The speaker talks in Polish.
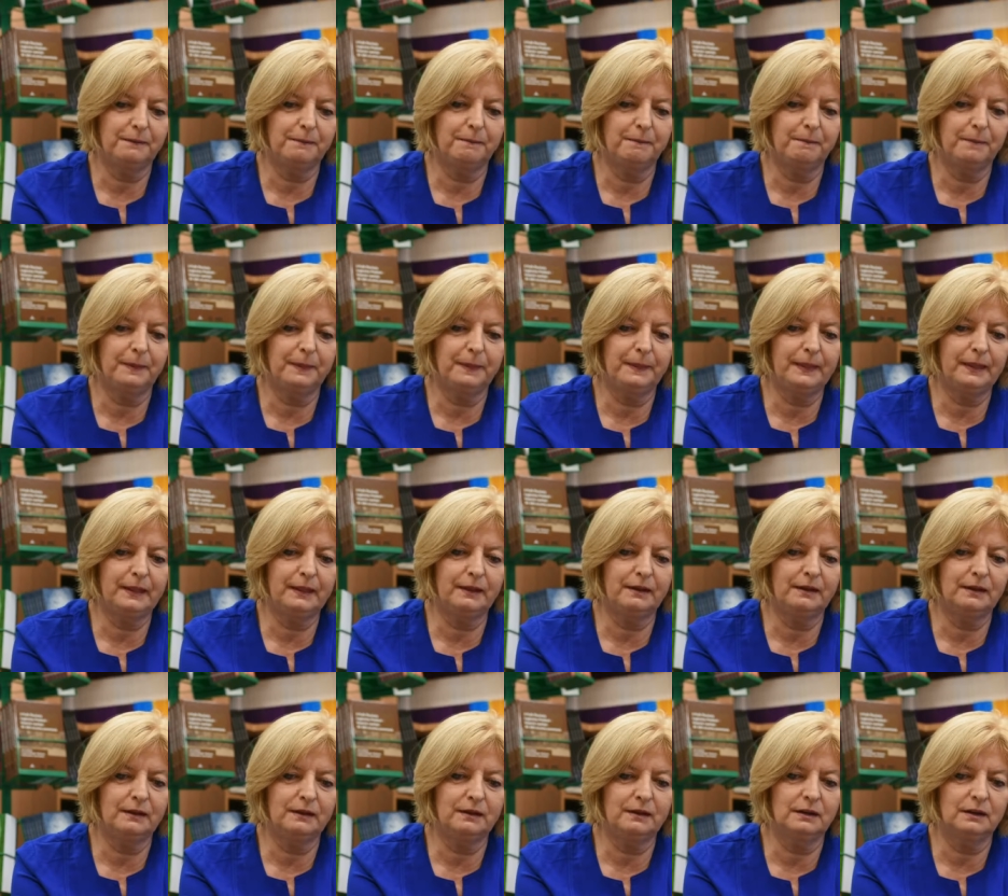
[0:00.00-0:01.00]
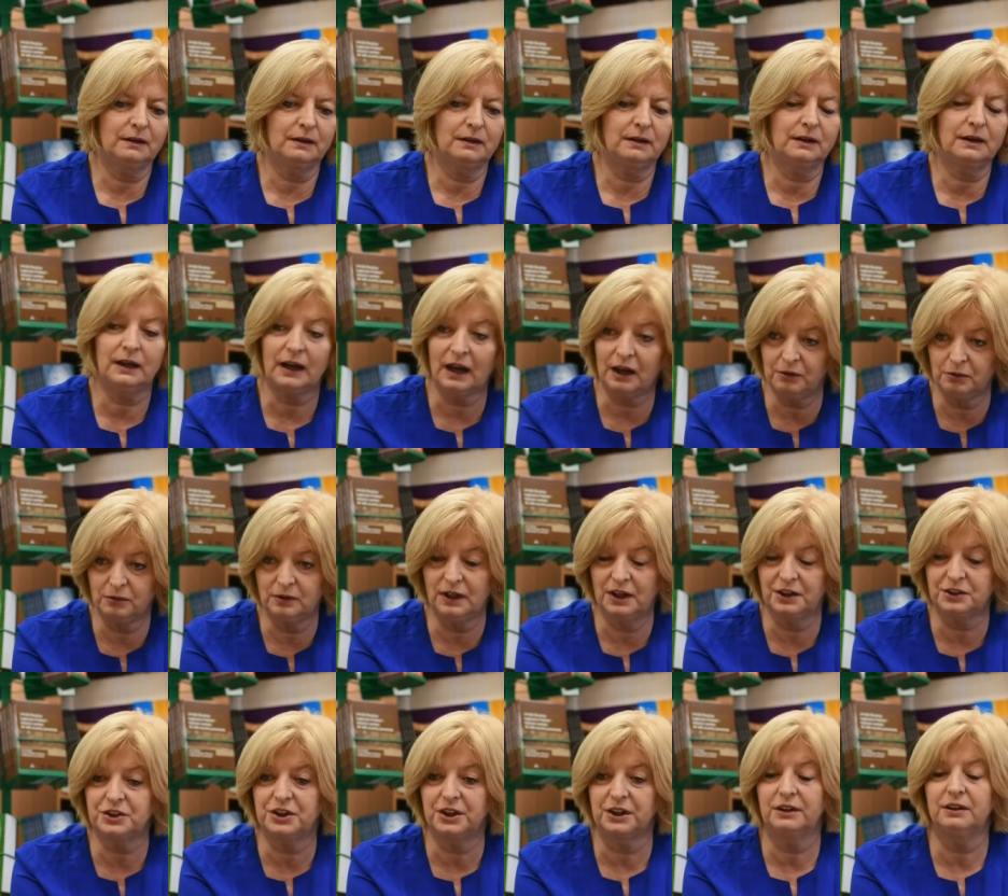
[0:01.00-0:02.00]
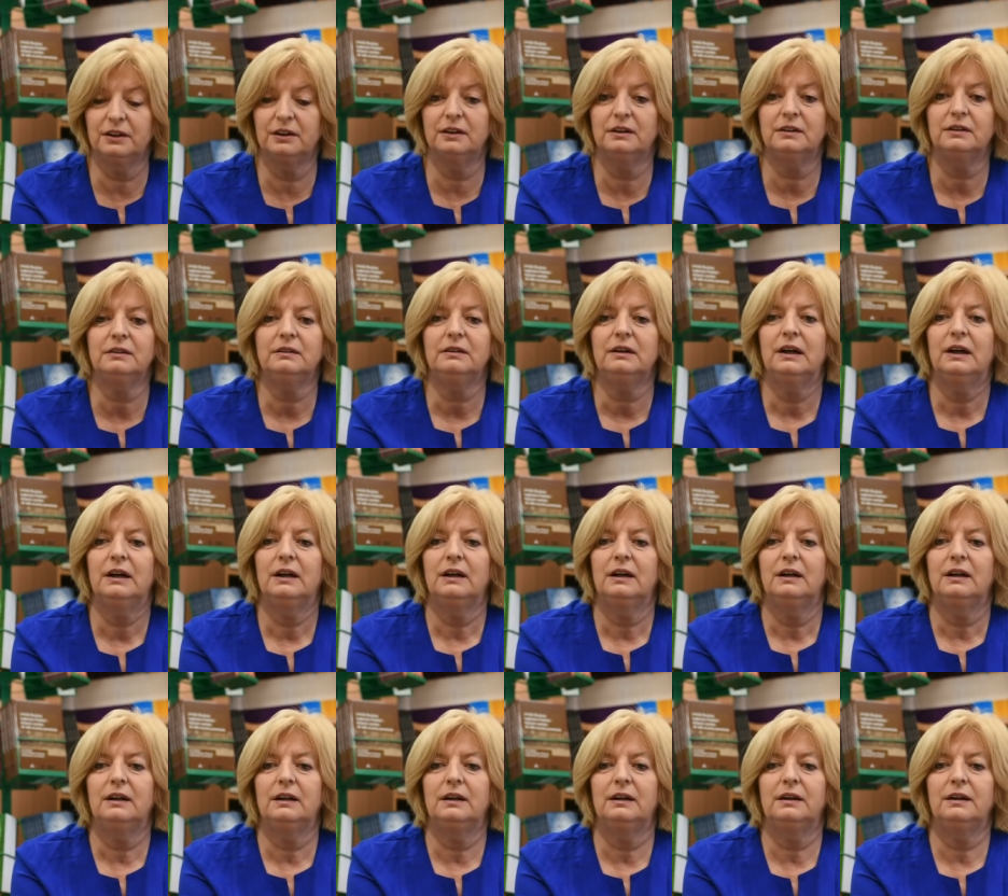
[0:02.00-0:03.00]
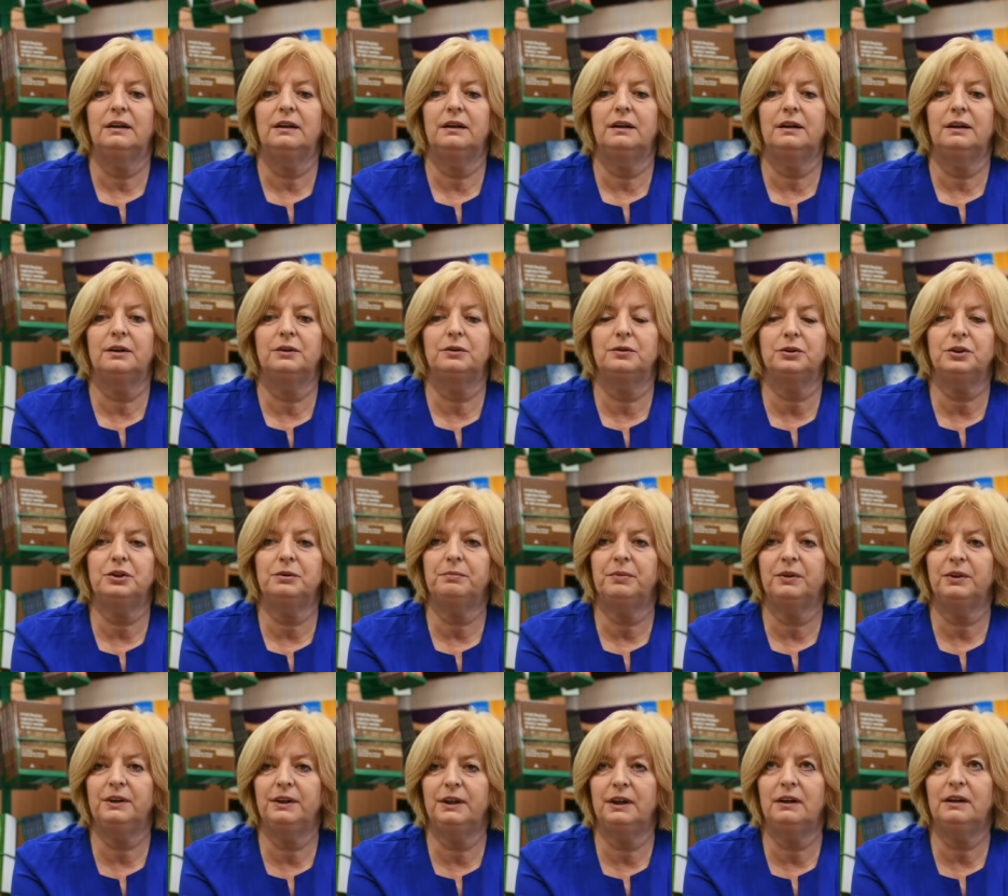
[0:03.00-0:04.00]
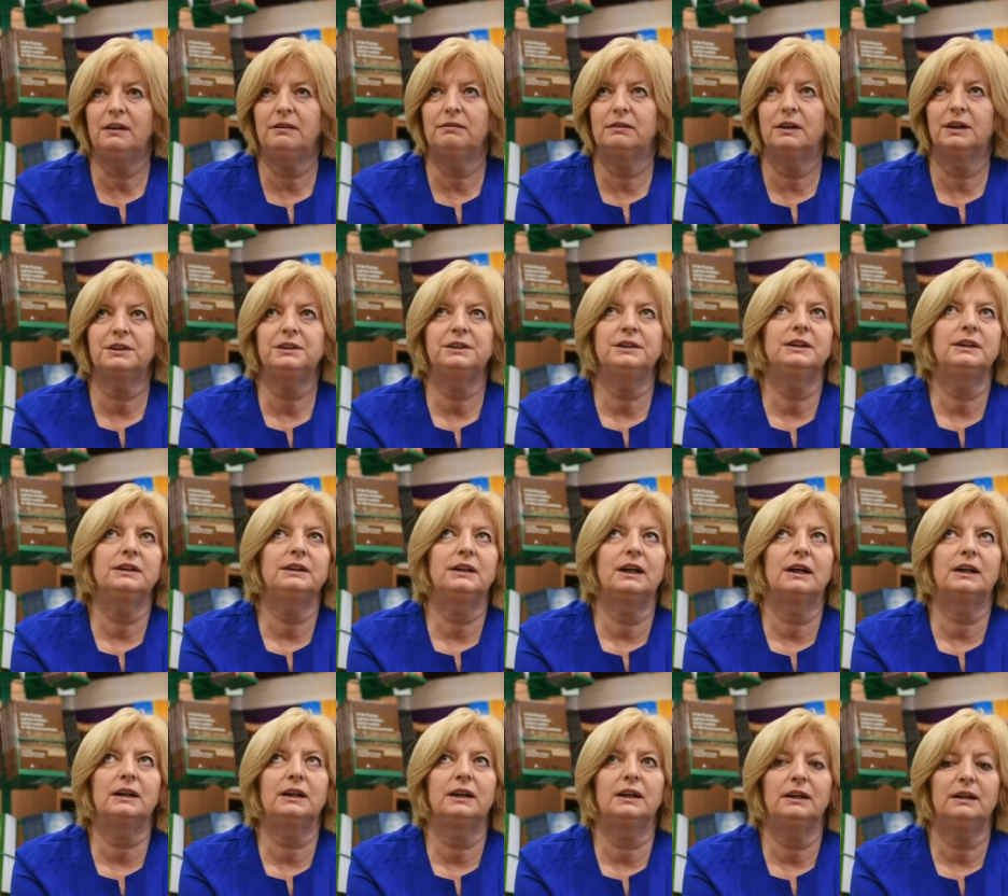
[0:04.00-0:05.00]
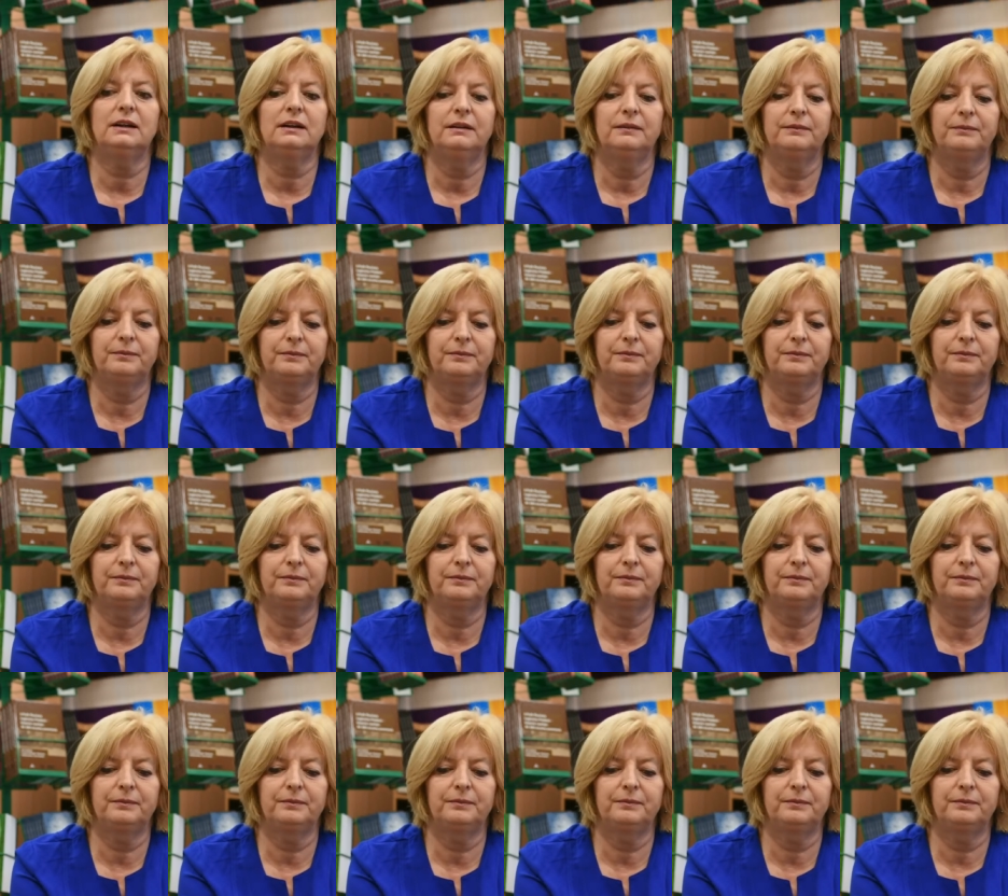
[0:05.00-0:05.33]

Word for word: Y, kraju naszego, y, którzy podjęli właśnie takie